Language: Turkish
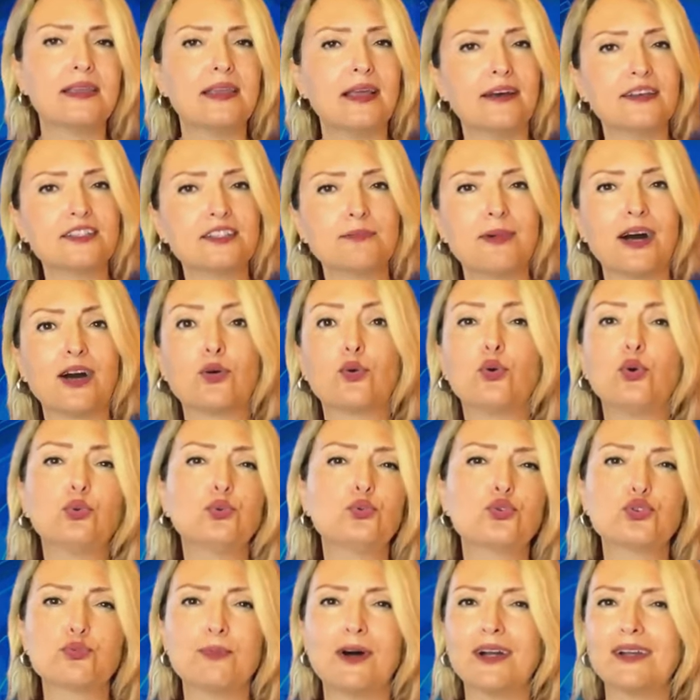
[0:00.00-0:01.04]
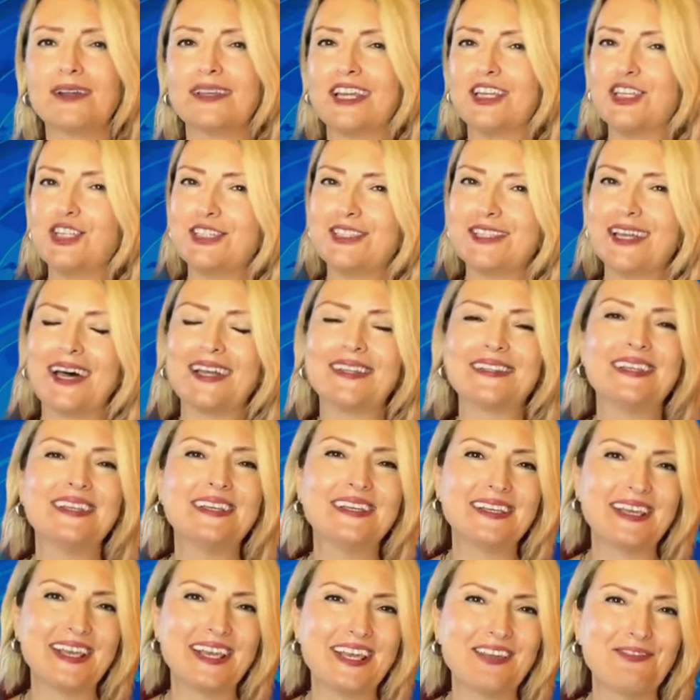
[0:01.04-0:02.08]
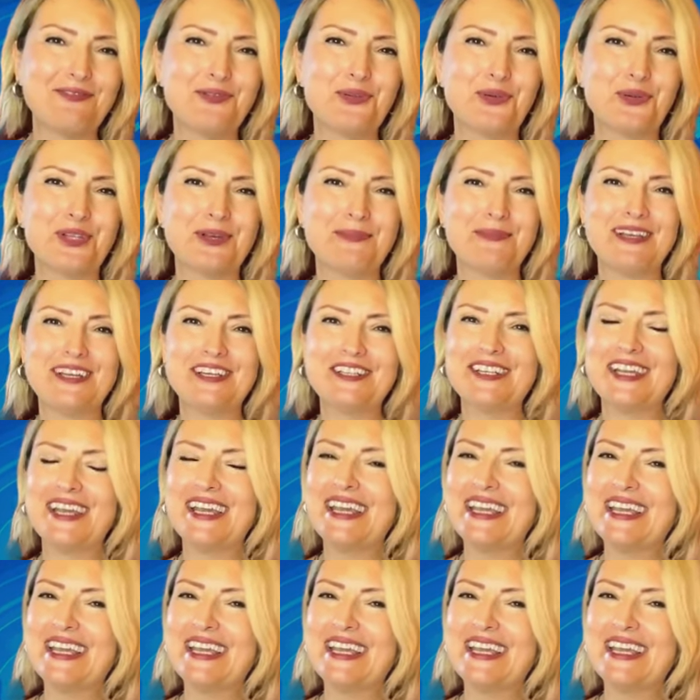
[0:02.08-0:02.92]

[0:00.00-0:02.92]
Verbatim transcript: yazmak, konuşmak gece saatleri keyifli olabilir.